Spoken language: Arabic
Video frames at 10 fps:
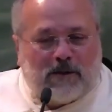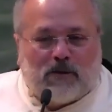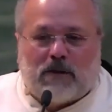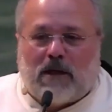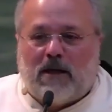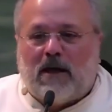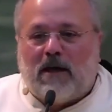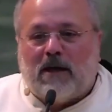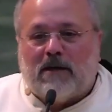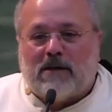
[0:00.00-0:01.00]

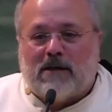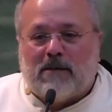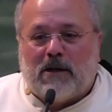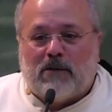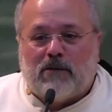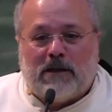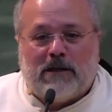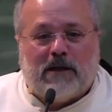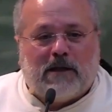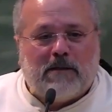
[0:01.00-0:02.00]
وطلعها على السماء
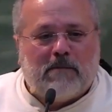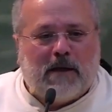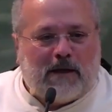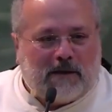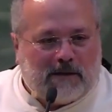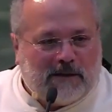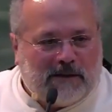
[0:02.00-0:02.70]
ودعاها ام الله